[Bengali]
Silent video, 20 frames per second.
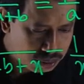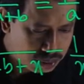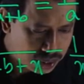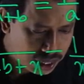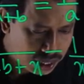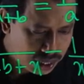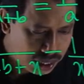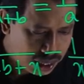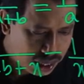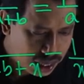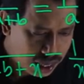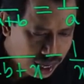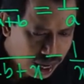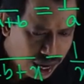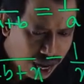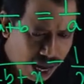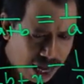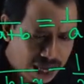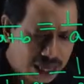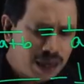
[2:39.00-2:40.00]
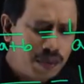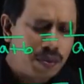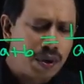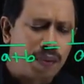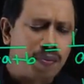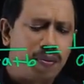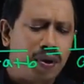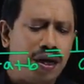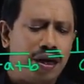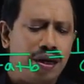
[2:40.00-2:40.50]
বি একই
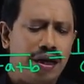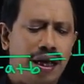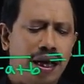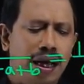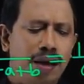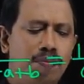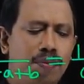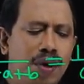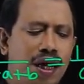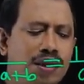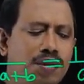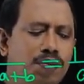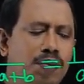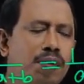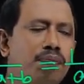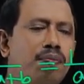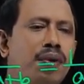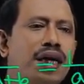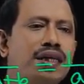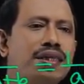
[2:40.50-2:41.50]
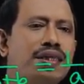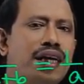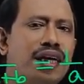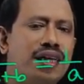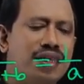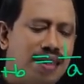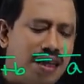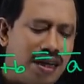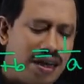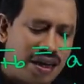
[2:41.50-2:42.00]
ব্যাপার এ প্লাস বি প্লাস
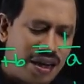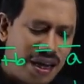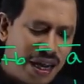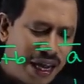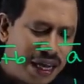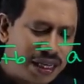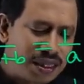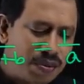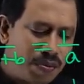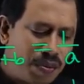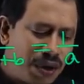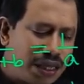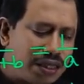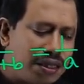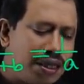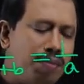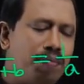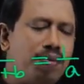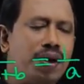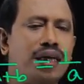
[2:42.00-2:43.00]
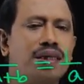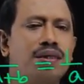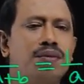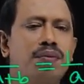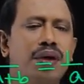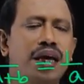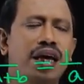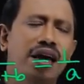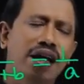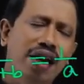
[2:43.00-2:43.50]
এক্স আর এক্স প্লাস এ প্লাস
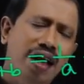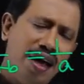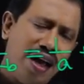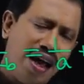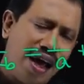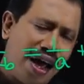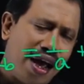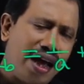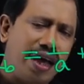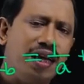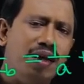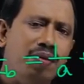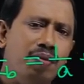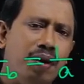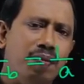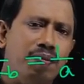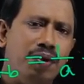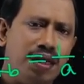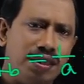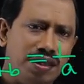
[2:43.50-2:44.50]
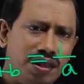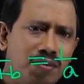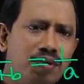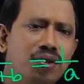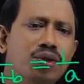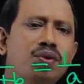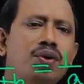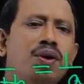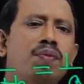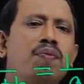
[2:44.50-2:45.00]
বি একই ব্যাপার যেমন
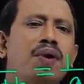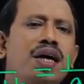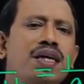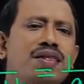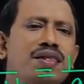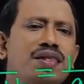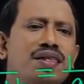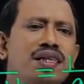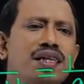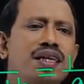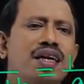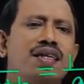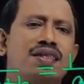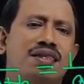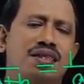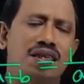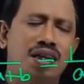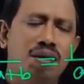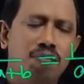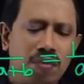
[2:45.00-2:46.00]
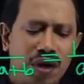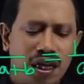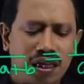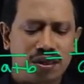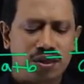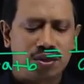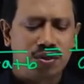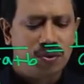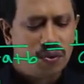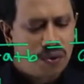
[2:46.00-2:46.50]
দুই প্লাস থ্রি আর থ্রি প্লাস
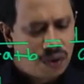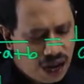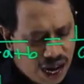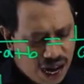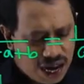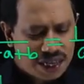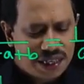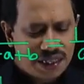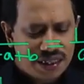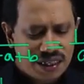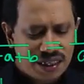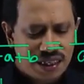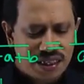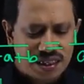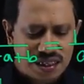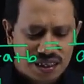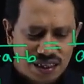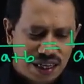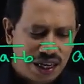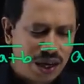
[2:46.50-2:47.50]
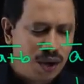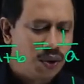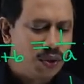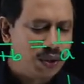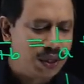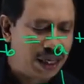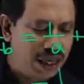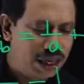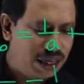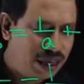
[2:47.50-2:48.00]
টু একই জিনিস এও
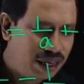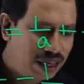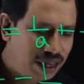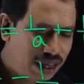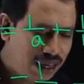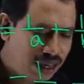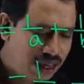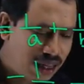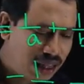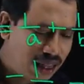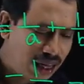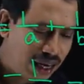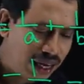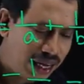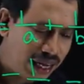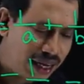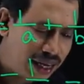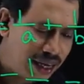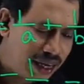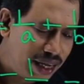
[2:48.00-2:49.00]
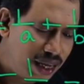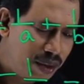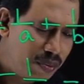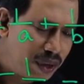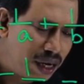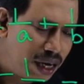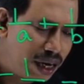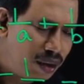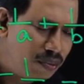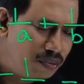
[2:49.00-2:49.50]
তাই তাহলে এখানে কি
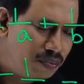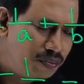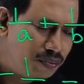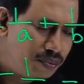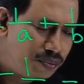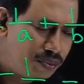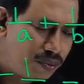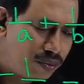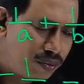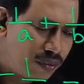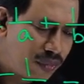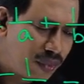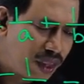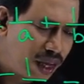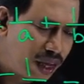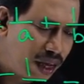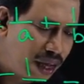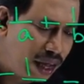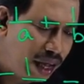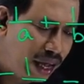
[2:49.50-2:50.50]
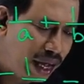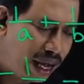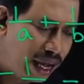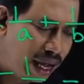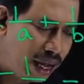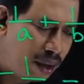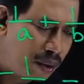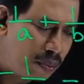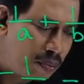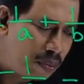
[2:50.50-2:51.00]
পেলাম এ
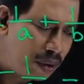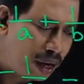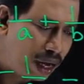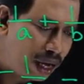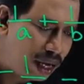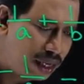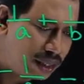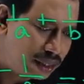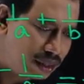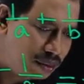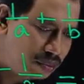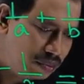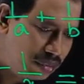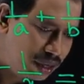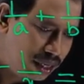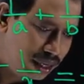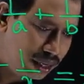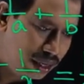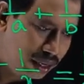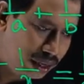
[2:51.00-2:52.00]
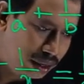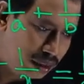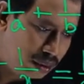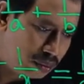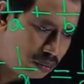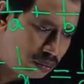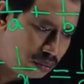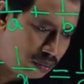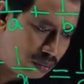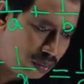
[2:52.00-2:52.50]
প্লাস বি
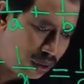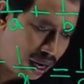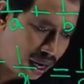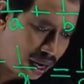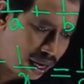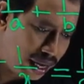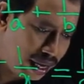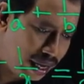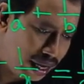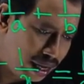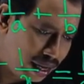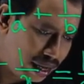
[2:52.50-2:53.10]
বাই